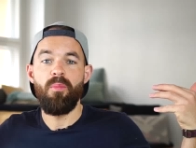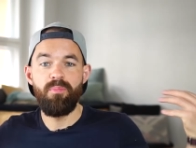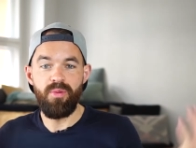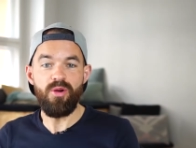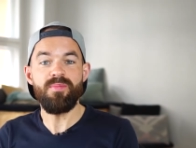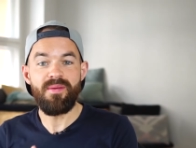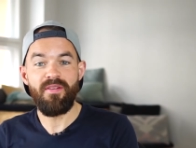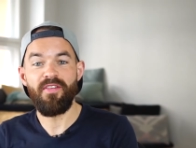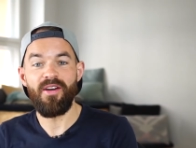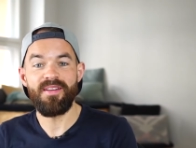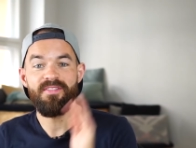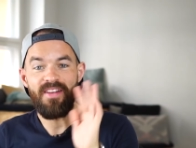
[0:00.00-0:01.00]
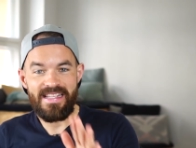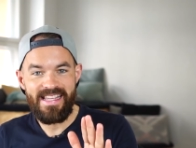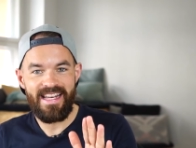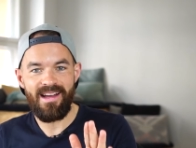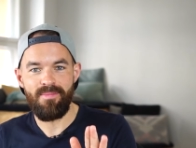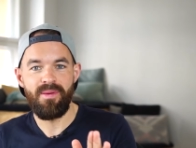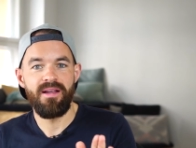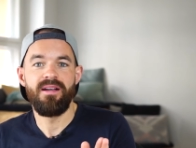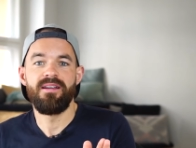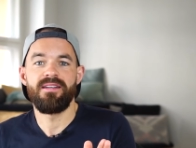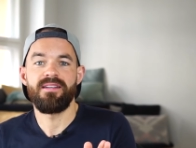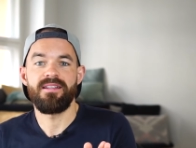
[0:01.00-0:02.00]
Boom, liebe Freunde, was geht ab?
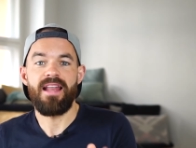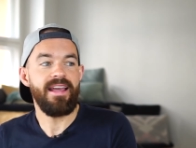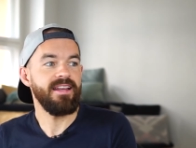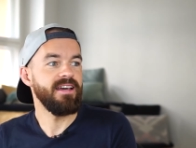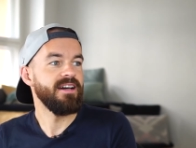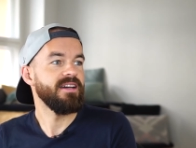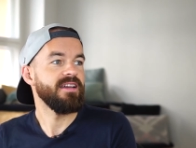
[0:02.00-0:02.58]
Nein,